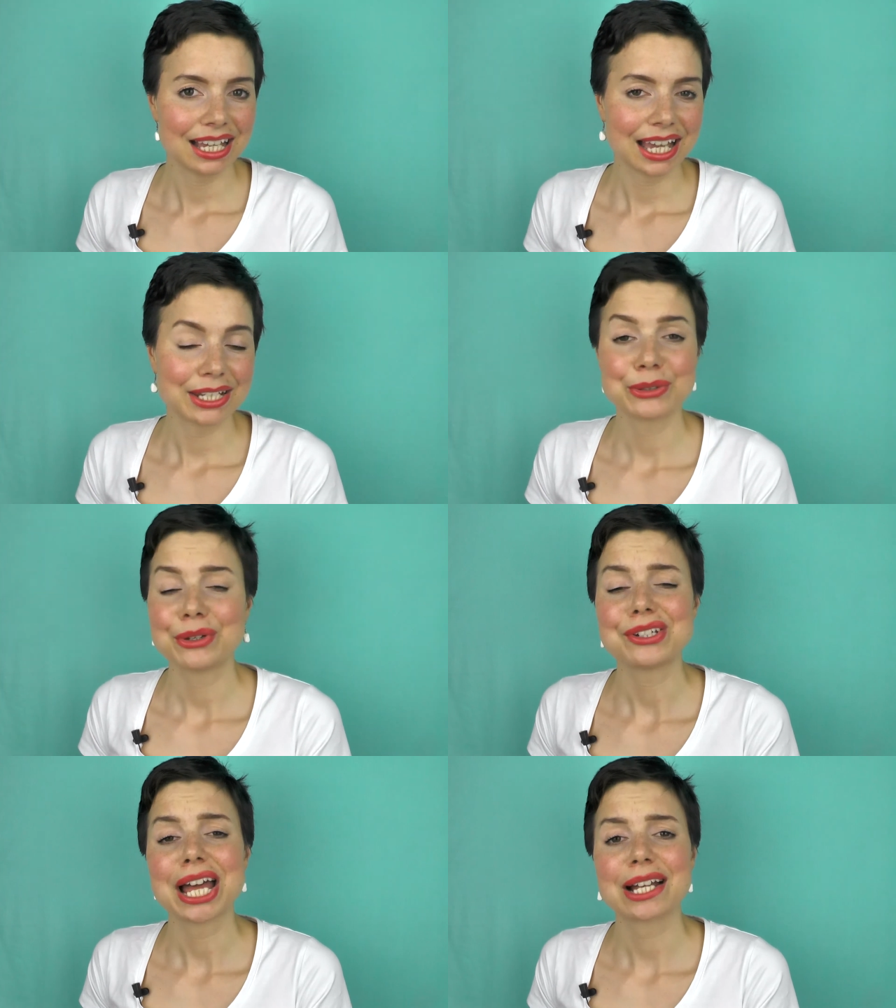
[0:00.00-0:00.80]
einen
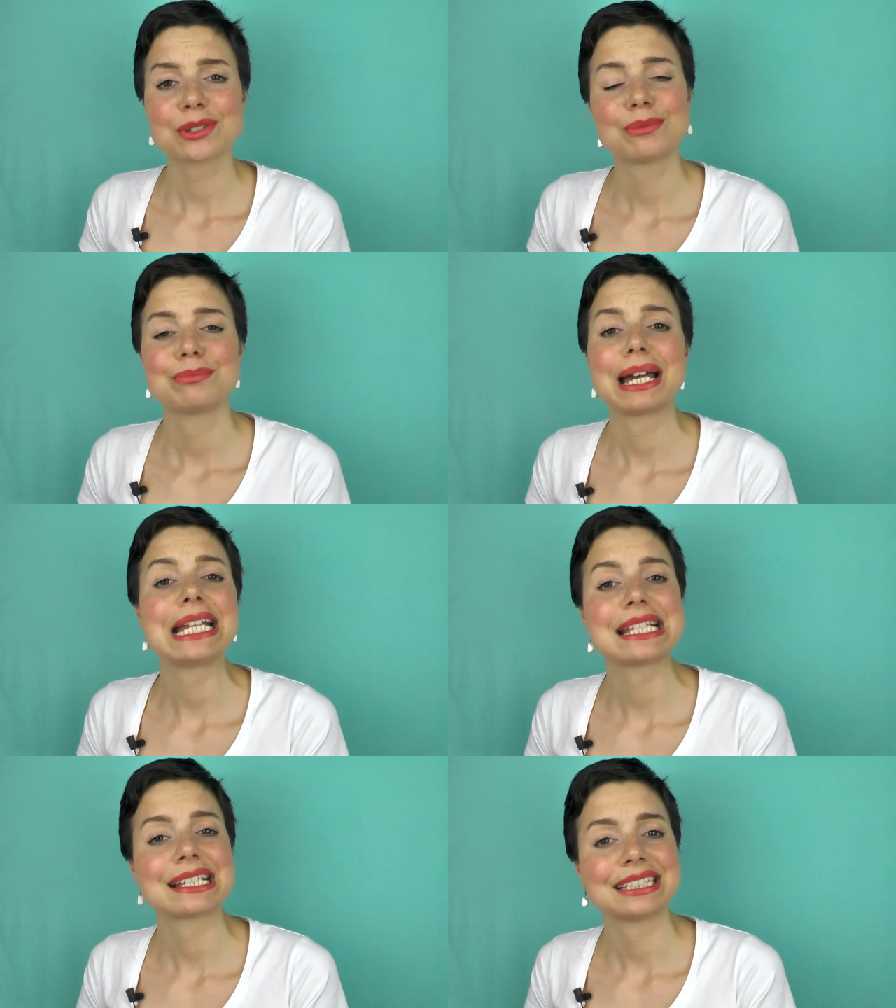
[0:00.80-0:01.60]
neuen Tag zu
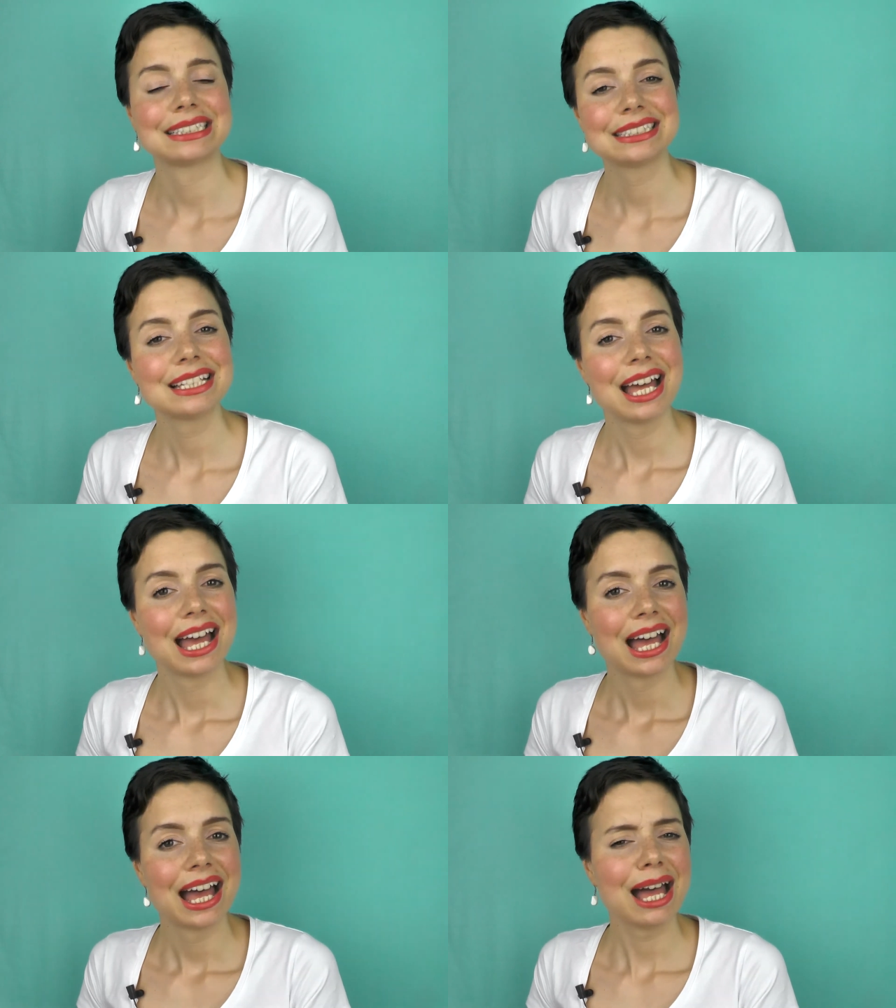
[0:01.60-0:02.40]
meistern,
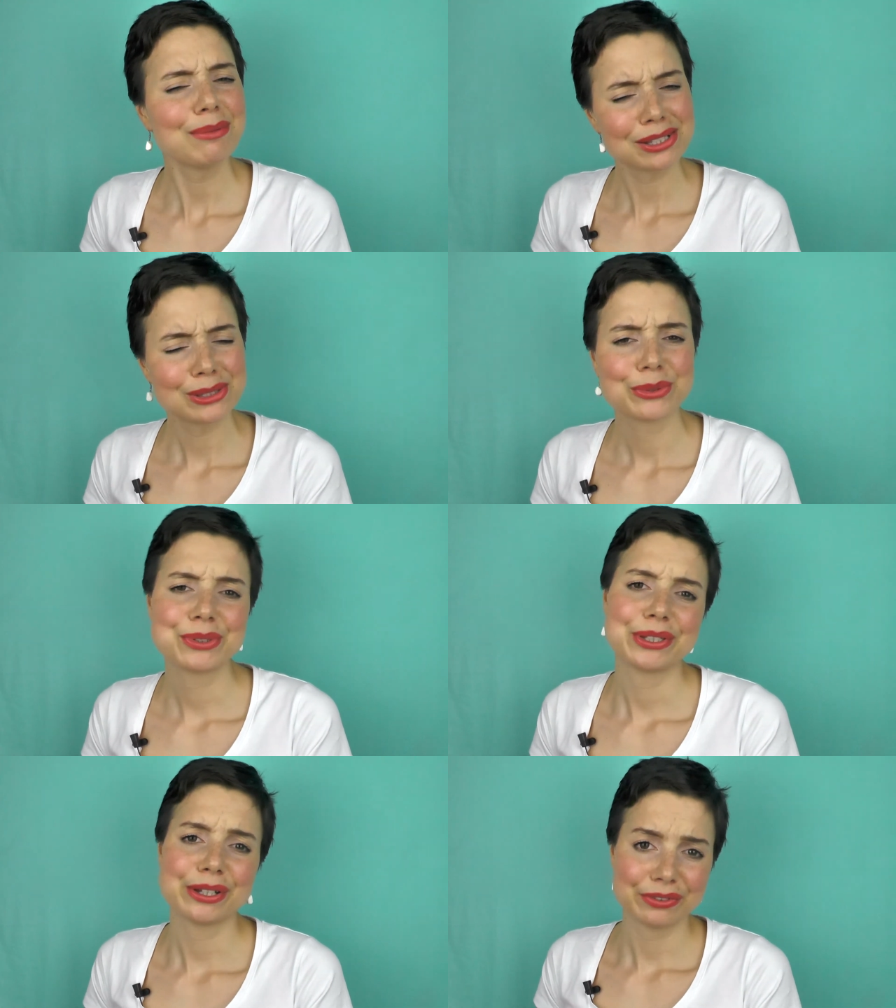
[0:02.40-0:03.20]
aber es
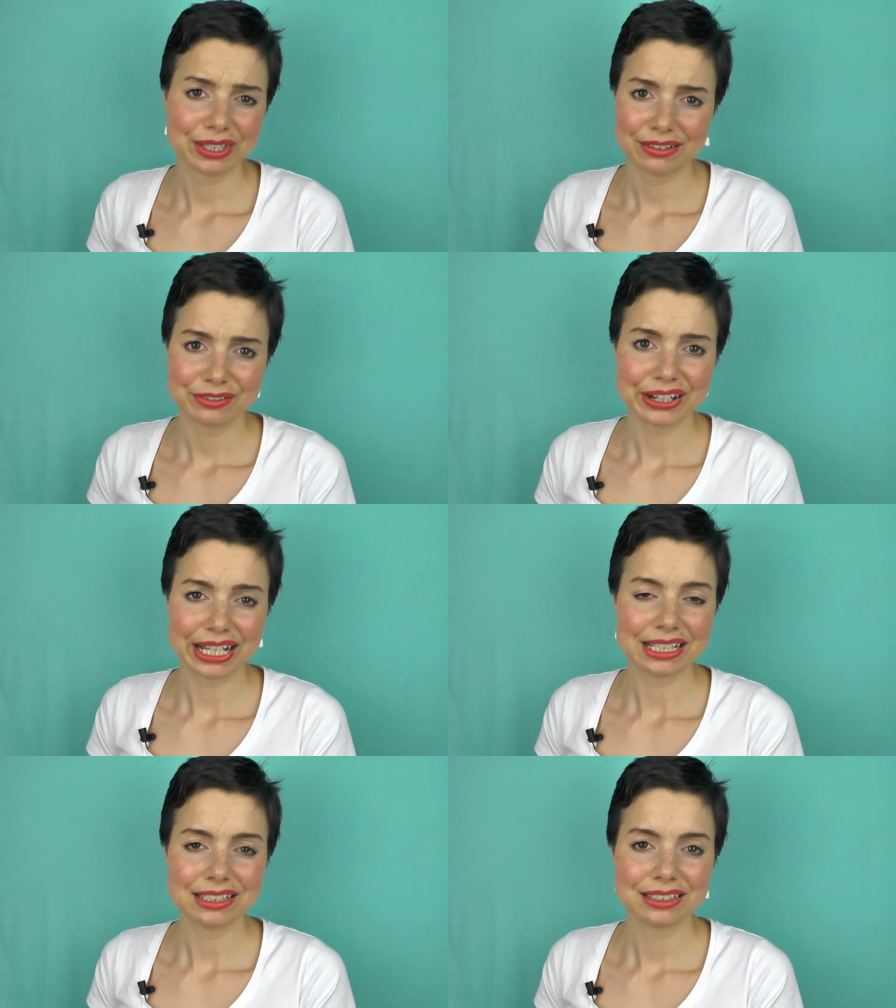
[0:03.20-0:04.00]
lohnt sich auf jeden
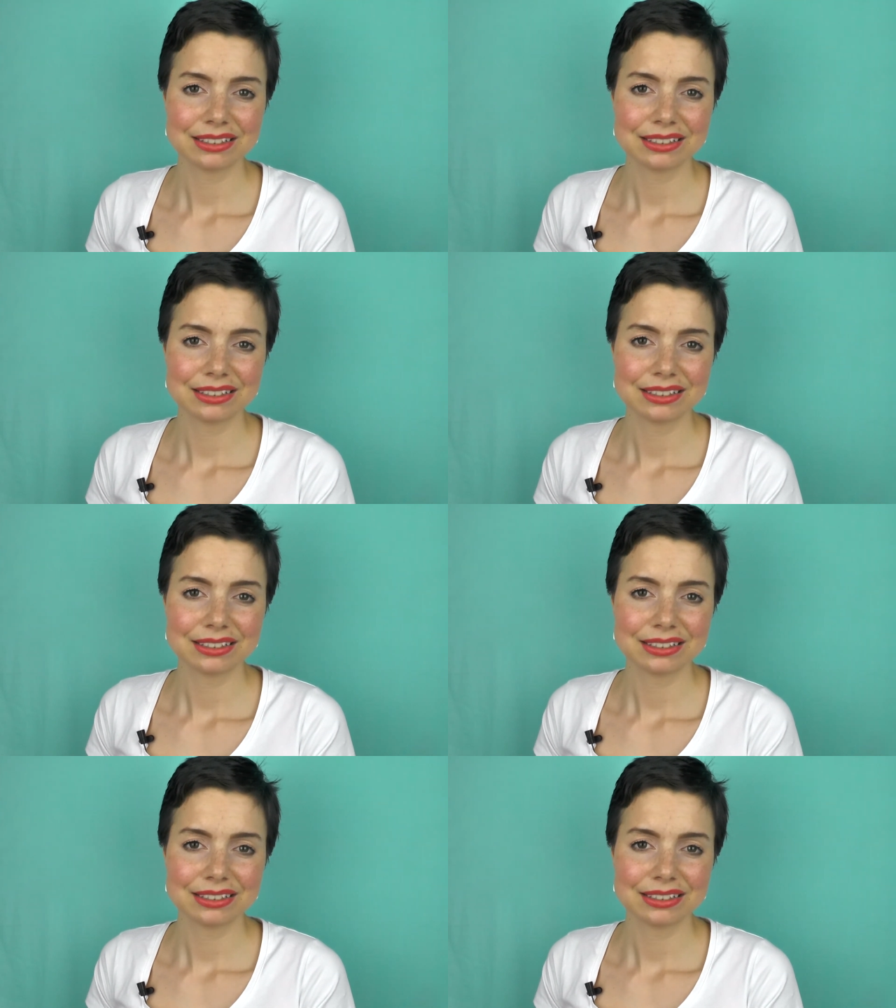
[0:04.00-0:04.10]
Fall.